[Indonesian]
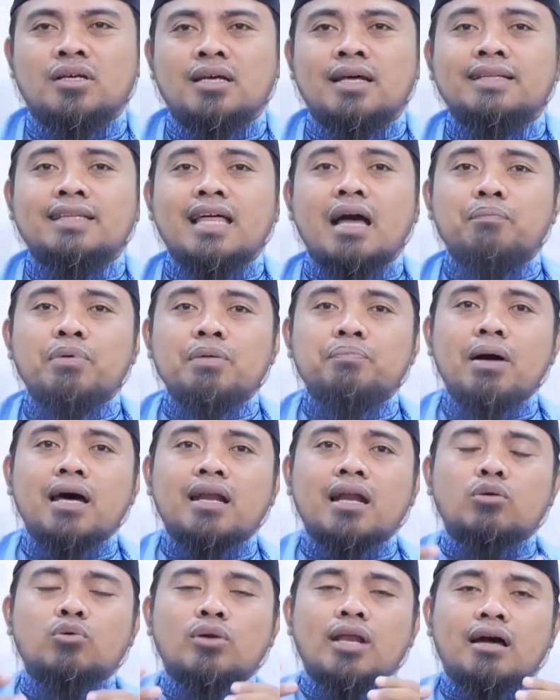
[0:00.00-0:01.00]
Tapi
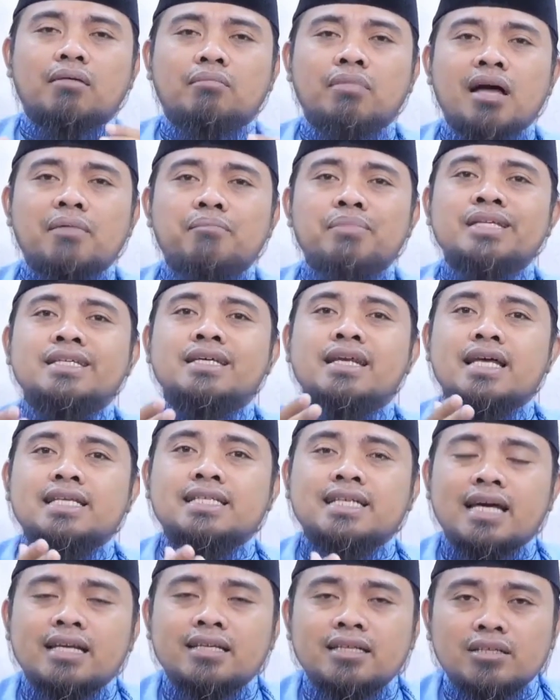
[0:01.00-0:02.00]
para ulama
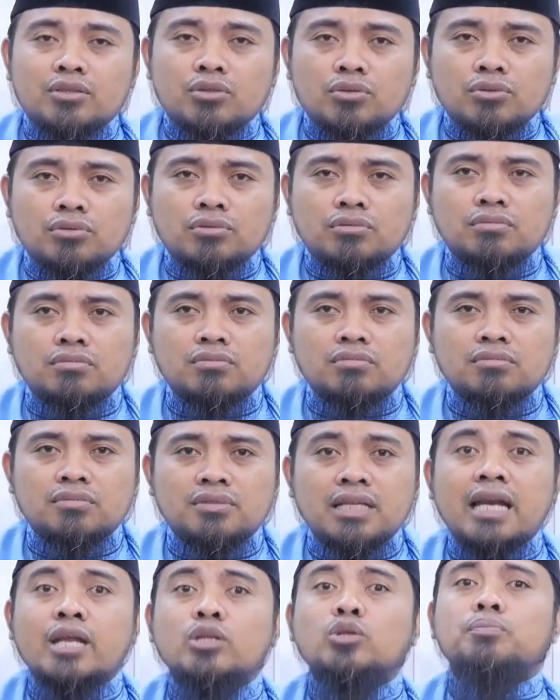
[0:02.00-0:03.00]
menjelaskan itu.
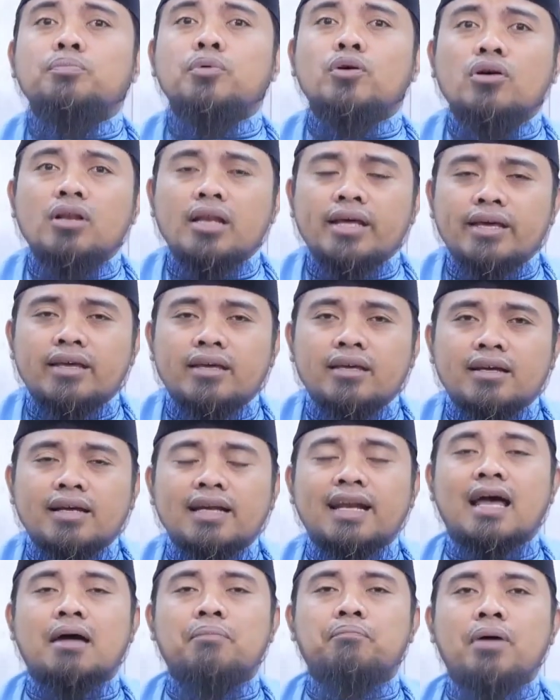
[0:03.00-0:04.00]
Dan itu boleh.
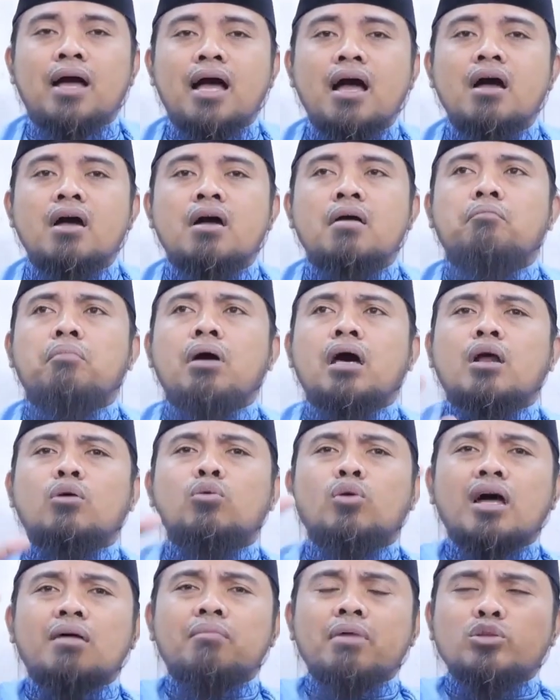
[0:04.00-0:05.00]
Kenapa? Para
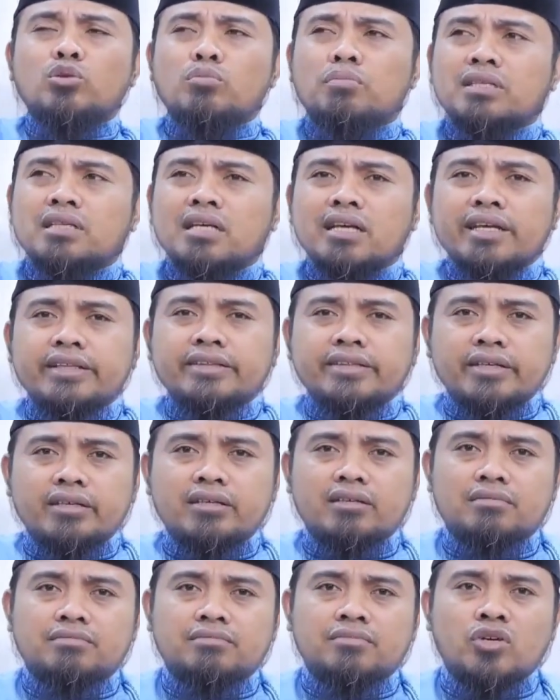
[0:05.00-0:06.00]
ulama itu meneliti.
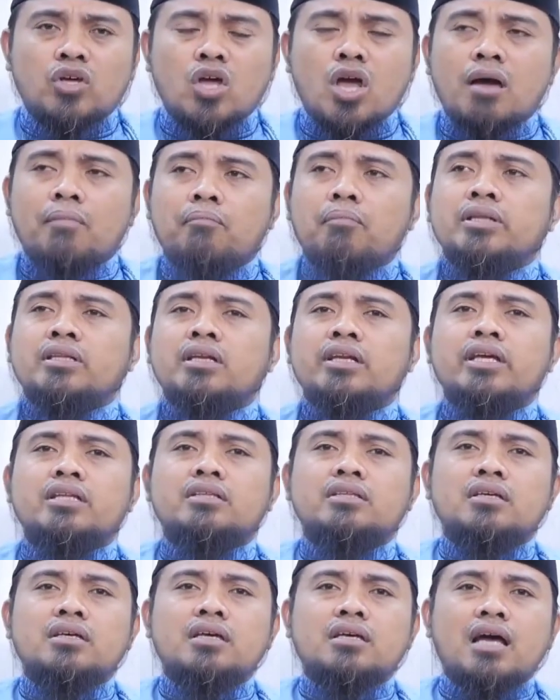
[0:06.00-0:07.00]

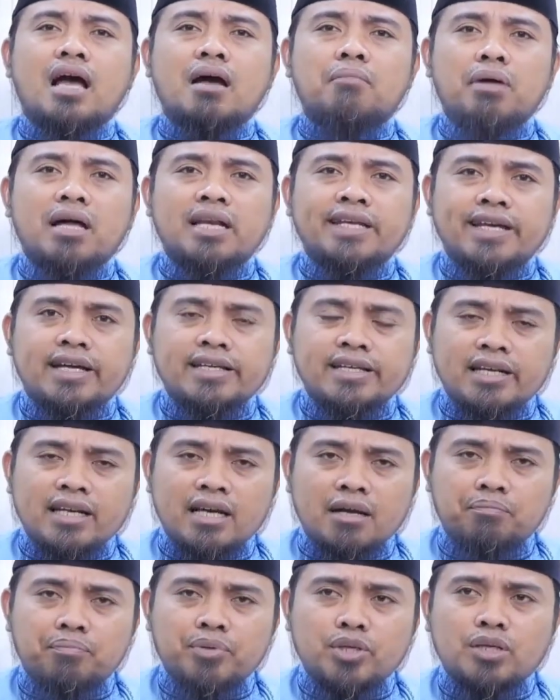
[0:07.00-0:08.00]
Meneliti amaliannya
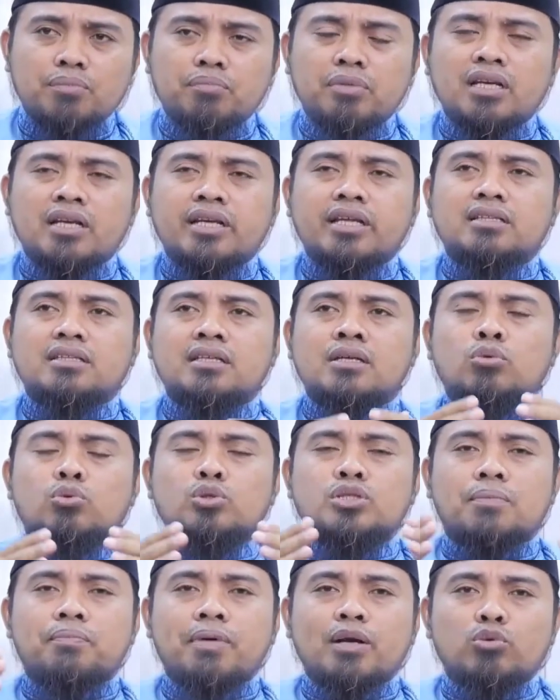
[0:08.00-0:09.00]
Nabi, meneliti
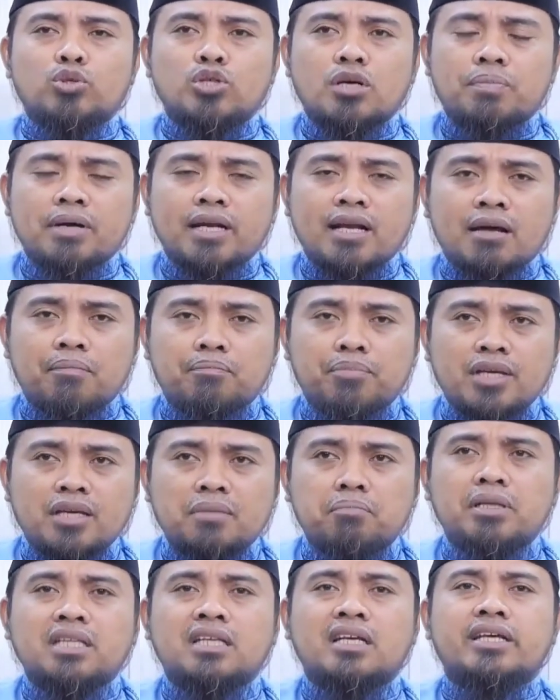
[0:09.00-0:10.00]
ucapan-ucapan Nabi,
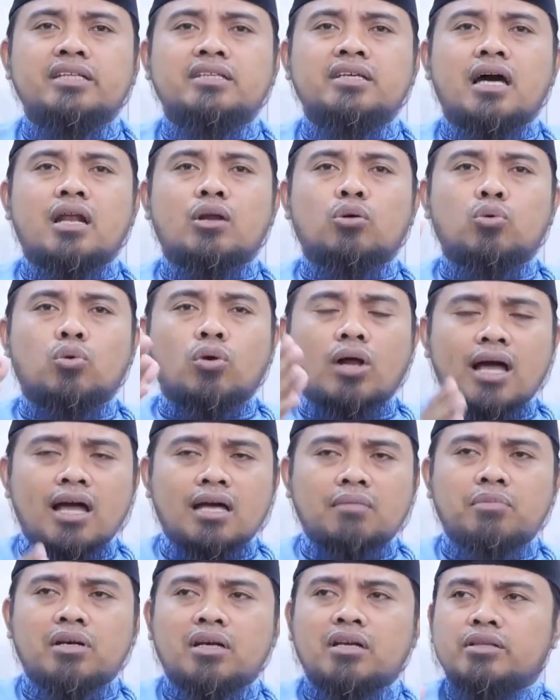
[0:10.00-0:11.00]
meneliti
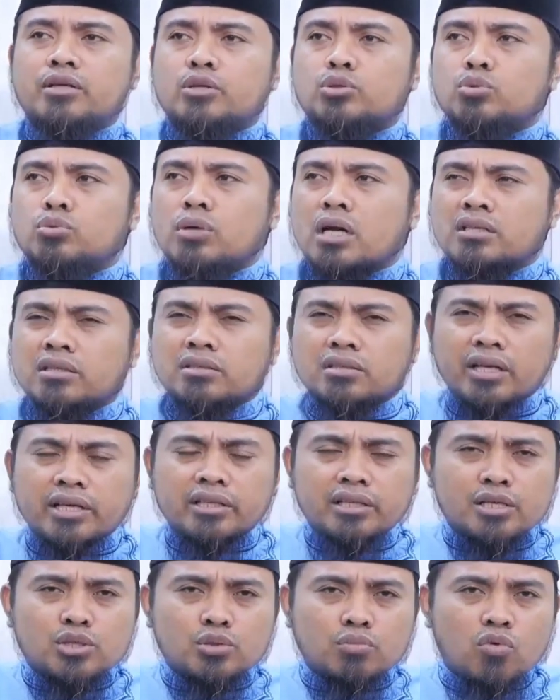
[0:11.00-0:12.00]
Al-Quran, meneliti sunnah,
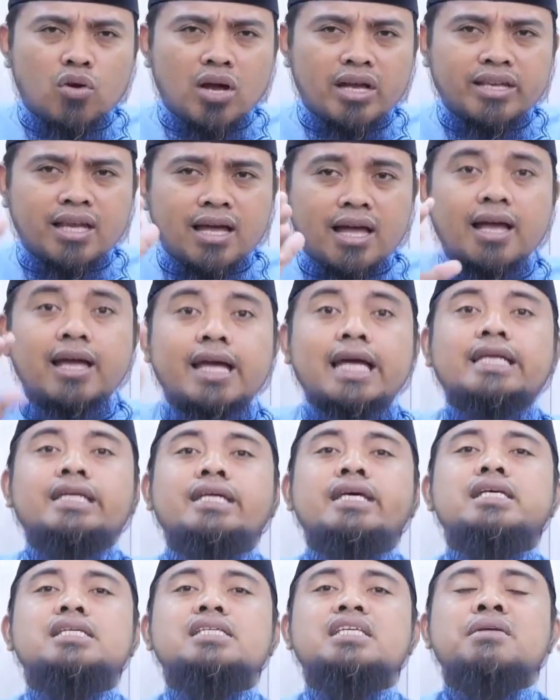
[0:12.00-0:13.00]
diteliti semuanya,
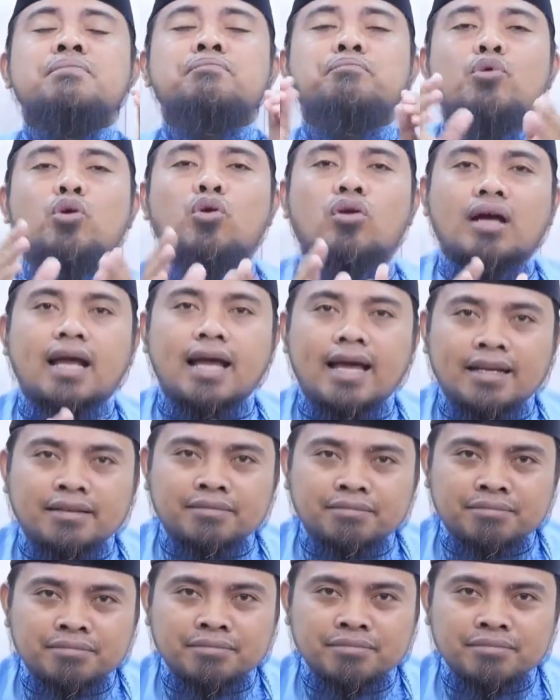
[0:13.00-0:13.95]
disimpulkan.